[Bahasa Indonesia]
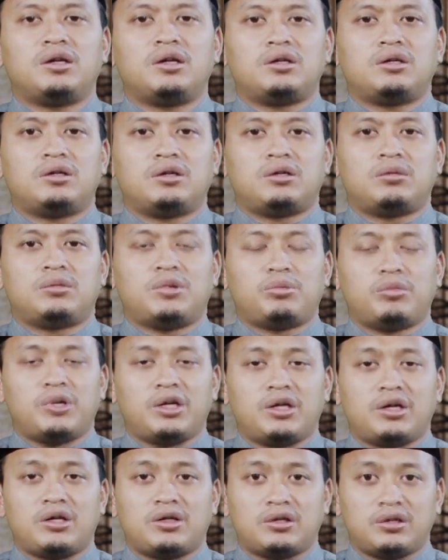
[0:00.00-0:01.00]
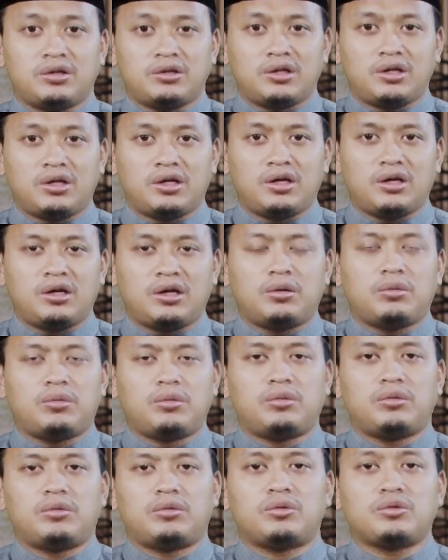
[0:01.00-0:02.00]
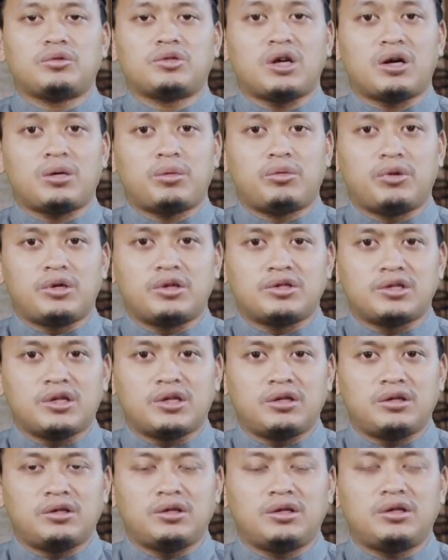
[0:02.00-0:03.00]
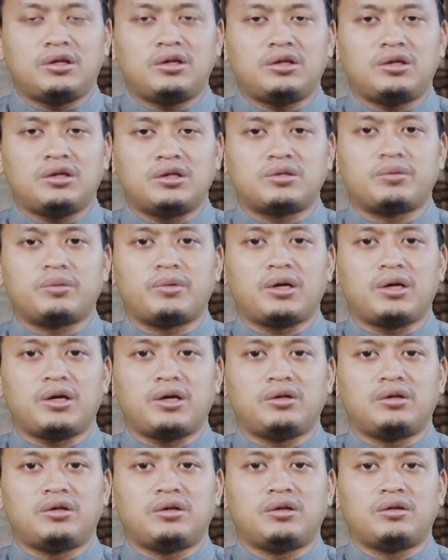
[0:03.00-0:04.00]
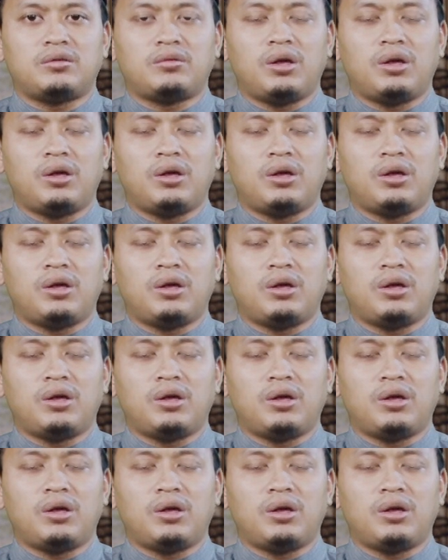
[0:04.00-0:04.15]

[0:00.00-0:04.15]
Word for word: e, membayar denda, rusak puasanya dan sebagainya.